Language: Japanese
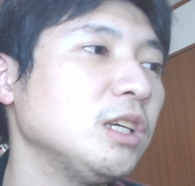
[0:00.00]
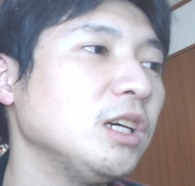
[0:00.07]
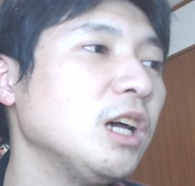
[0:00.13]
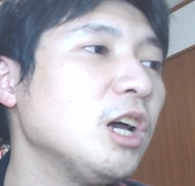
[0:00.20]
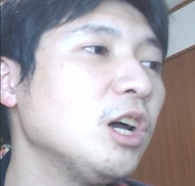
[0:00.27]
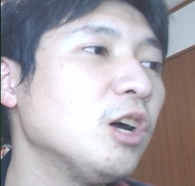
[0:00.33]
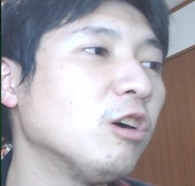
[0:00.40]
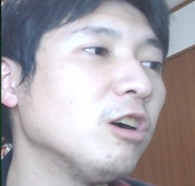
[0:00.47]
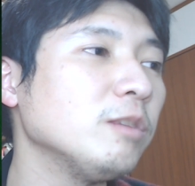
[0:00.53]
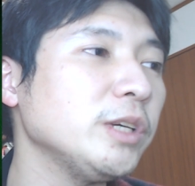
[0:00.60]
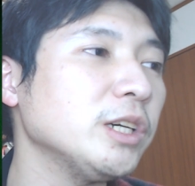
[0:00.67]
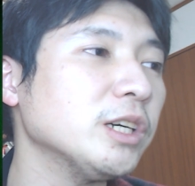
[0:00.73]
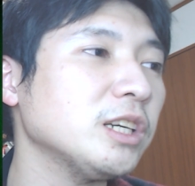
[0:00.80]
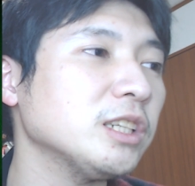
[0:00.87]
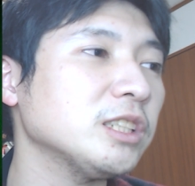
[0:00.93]
で、大
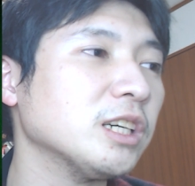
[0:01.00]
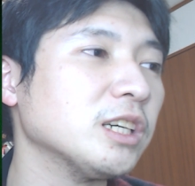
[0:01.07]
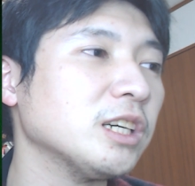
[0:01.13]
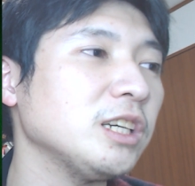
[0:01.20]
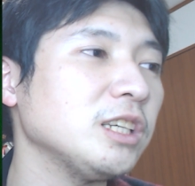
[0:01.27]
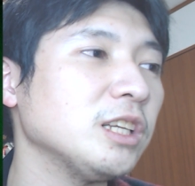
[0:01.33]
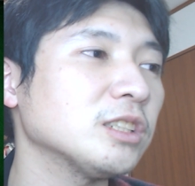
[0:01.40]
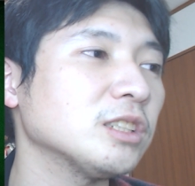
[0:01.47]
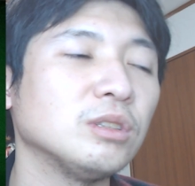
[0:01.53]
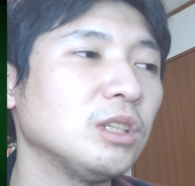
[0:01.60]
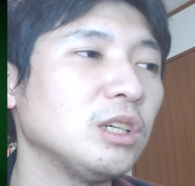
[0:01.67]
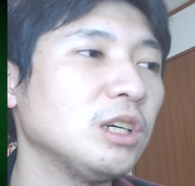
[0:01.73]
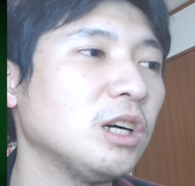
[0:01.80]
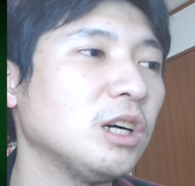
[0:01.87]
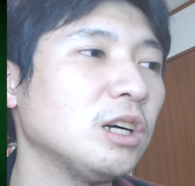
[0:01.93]
宮から堺です
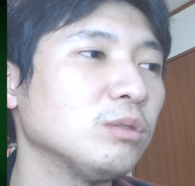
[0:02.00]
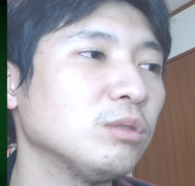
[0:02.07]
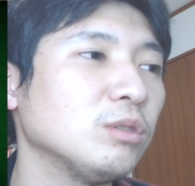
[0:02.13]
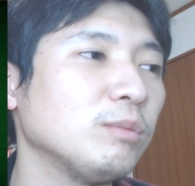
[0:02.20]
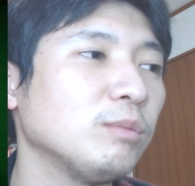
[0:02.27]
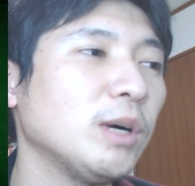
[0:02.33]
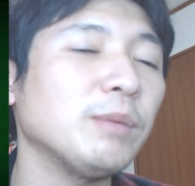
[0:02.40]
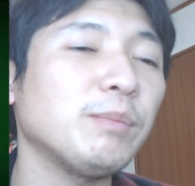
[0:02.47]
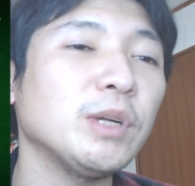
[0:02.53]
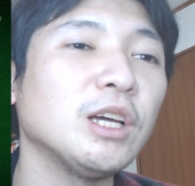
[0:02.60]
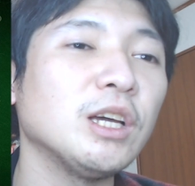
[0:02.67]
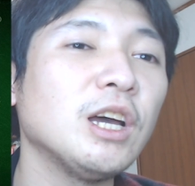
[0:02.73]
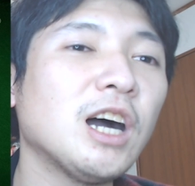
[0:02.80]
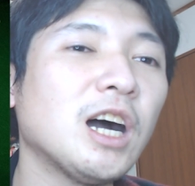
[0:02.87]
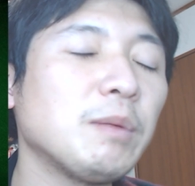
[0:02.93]
ね、あのまあ、やっぱ
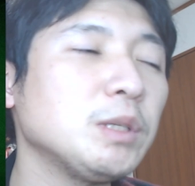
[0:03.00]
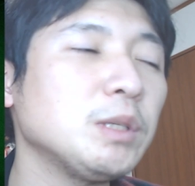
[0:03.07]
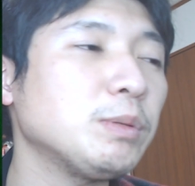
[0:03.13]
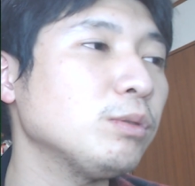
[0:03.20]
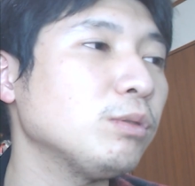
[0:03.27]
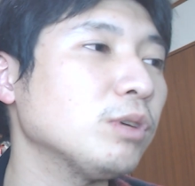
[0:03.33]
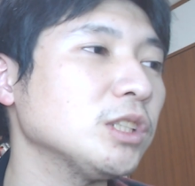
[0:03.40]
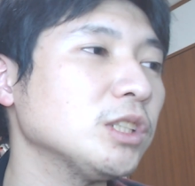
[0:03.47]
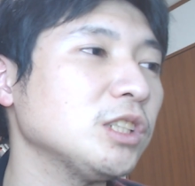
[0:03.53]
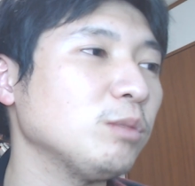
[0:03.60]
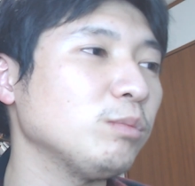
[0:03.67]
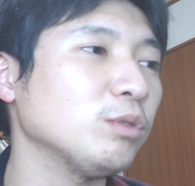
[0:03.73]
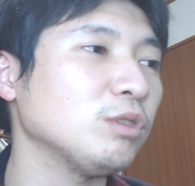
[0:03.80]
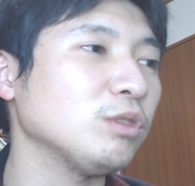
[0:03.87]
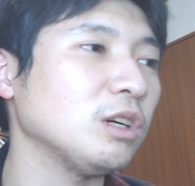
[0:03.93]
りアビスパ福岡時代
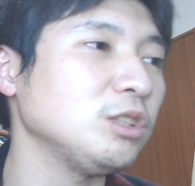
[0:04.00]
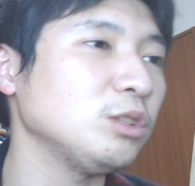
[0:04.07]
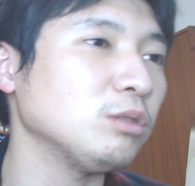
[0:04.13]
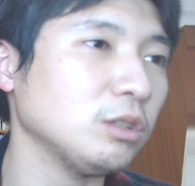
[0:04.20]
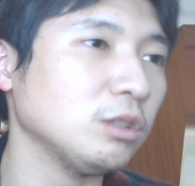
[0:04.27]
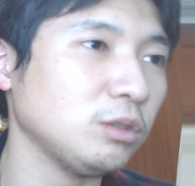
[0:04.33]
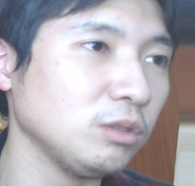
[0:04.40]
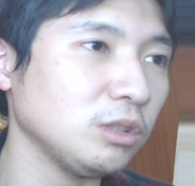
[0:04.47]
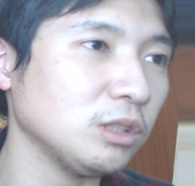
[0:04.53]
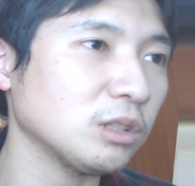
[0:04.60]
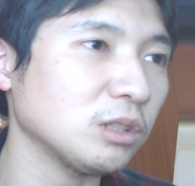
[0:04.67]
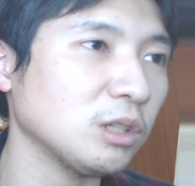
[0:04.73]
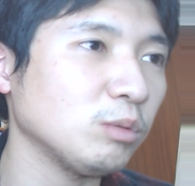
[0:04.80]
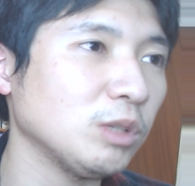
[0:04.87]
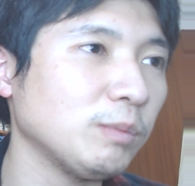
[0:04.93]
の僕は印象が強いんで
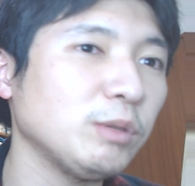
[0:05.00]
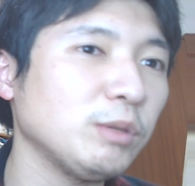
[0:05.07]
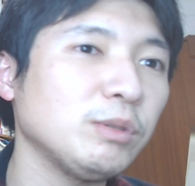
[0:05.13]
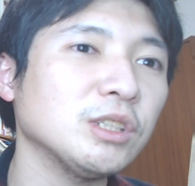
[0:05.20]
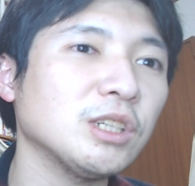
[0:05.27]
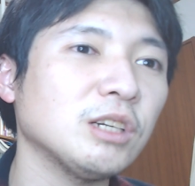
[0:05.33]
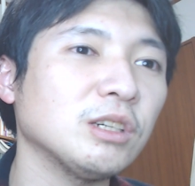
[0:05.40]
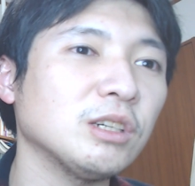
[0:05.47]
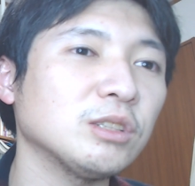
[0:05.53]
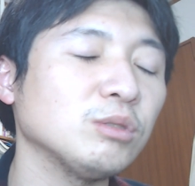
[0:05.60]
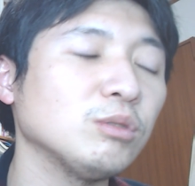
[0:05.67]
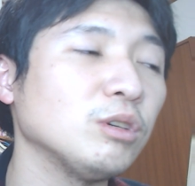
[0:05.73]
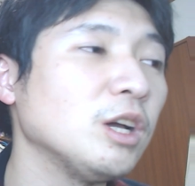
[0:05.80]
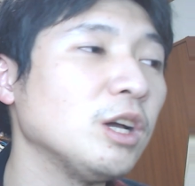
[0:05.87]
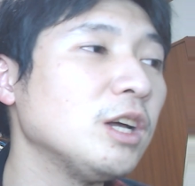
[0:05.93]
すけども、やっぱりフィジカルが
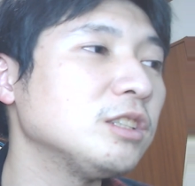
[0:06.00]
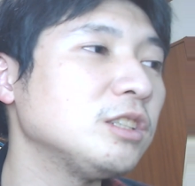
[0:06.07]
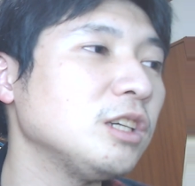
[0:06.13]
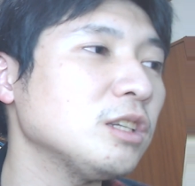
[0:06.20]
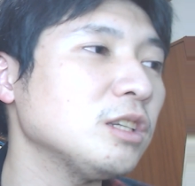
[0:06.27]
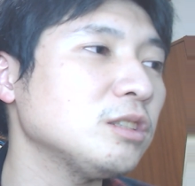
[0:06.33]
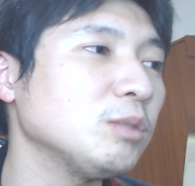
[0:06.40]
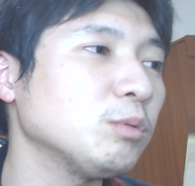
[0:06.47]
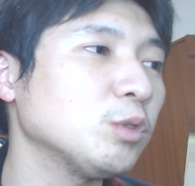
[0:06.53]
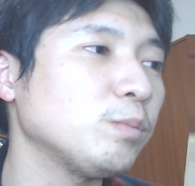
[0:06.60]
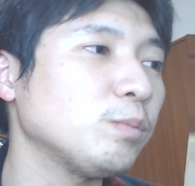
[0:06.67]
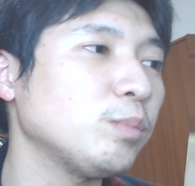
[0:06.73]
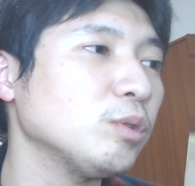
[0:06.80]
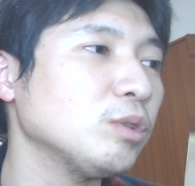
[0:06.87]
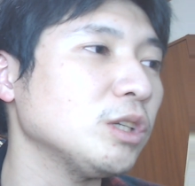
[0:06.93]
すごい、ジェイツー でも
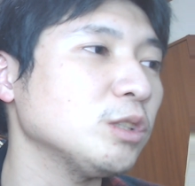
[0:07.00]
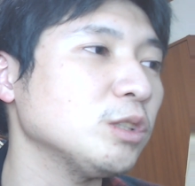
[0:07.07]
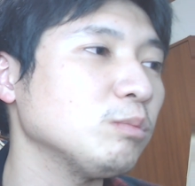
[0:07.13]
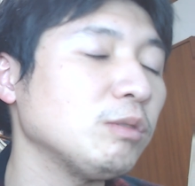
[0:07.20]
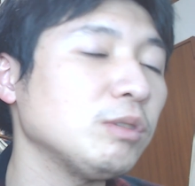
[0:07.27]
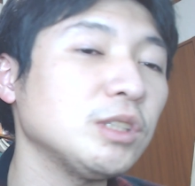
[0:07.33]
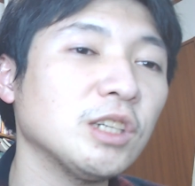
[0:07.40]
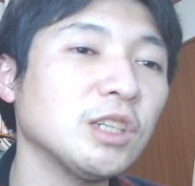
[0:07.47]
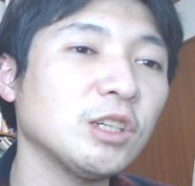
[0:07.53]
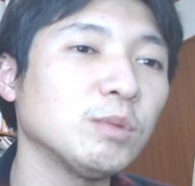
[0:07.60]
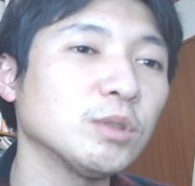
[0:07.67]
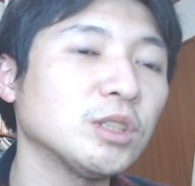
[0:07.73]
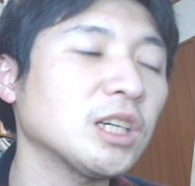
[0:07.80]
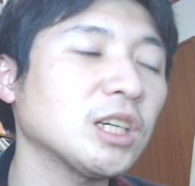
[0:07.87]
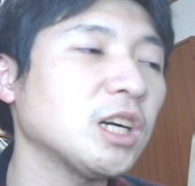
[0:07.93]
トップクラスのまあフィジカルを
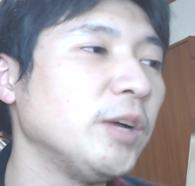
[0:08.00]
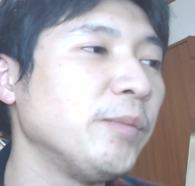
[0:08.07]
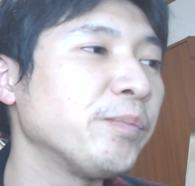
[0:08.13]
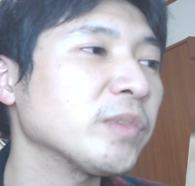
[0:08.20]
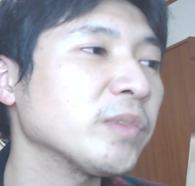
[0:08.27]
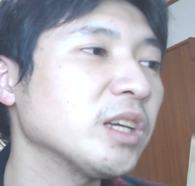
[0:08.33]
持つ堺、